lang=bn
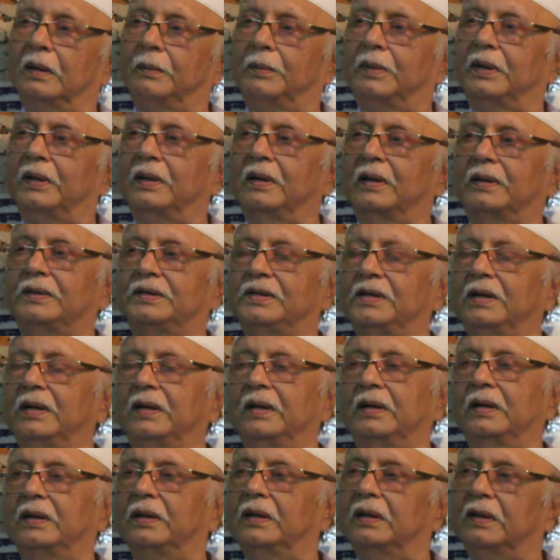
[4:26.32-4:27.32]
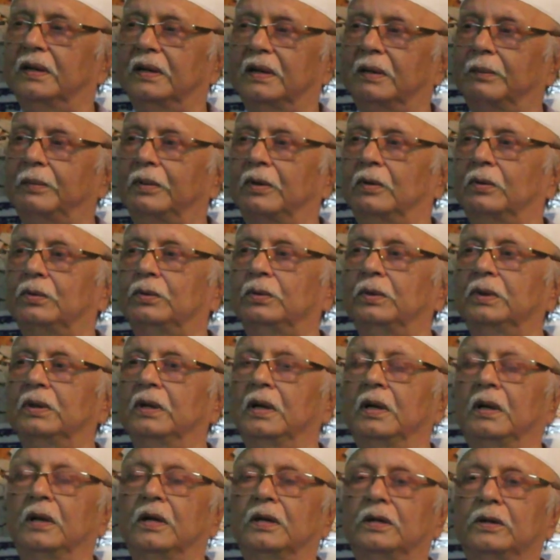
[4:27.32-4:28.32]
আমার এক ছেলেকে নিয়ে আমরাও তো
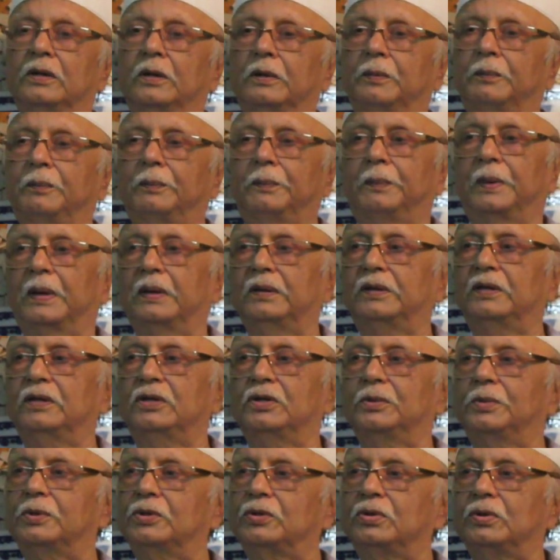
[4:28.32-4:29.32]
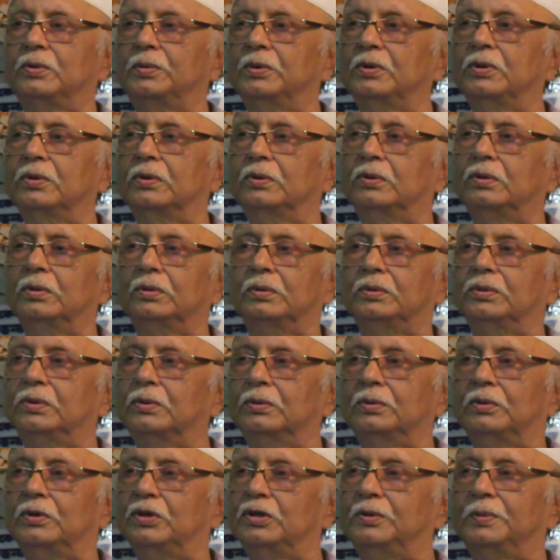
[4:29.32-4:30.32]
পঁয়ত্রিশ বছর পর্যন্ত
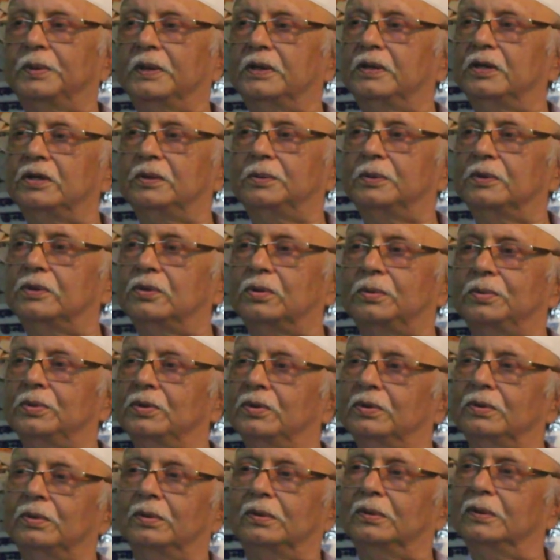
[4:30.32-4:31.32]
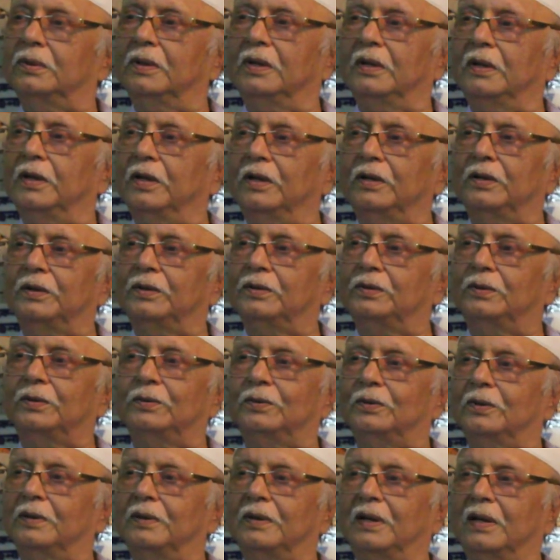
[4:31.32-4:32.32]
চৌত্রিশ পঁয়ত্রিশ বছর পর্যন্ত
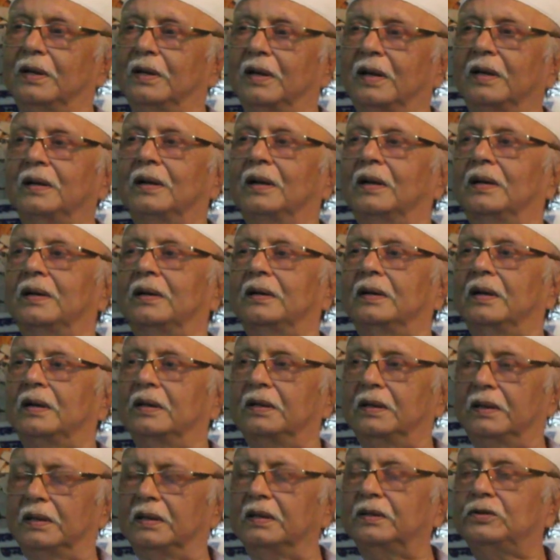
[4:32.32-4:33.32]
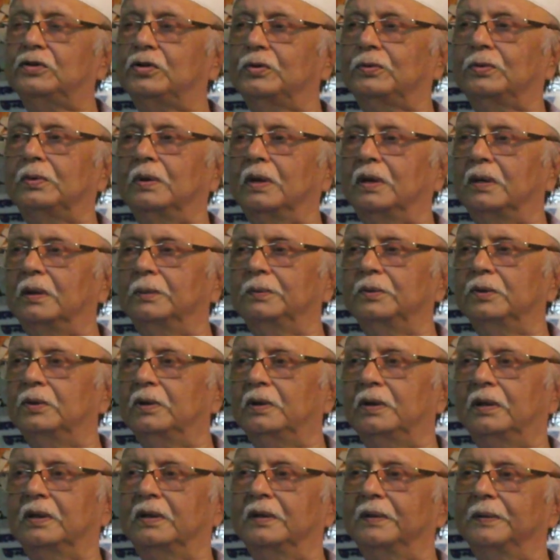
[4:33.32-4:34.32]
আল্লাহর শুকুর
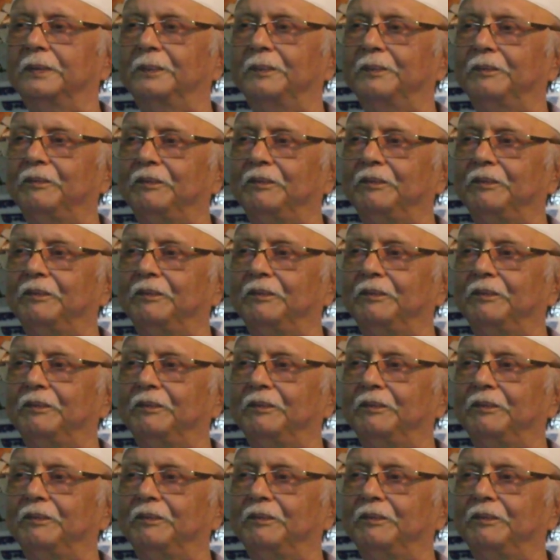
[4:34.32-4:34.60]
আলহামদুলিল্লাহ